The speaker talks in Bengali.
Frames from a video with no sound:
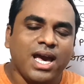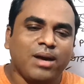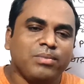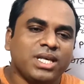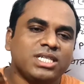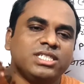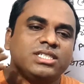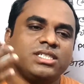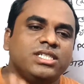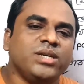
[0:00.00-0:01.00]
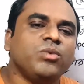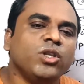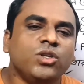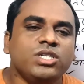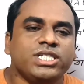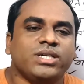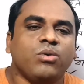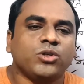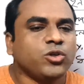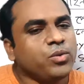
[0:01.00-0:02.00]
আমরা সেই বন্ধু সেটা
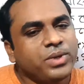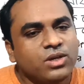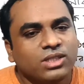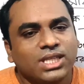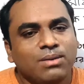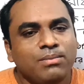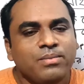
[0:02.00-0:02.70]
ফটোকপি করতাম